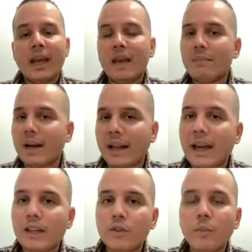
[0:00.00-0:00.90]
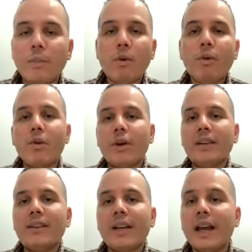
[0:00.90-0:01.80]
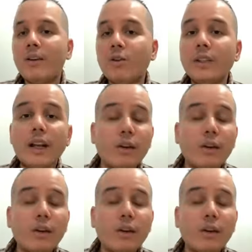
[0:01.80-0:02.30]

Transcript: enmarcando un poco lo que es el Callejón del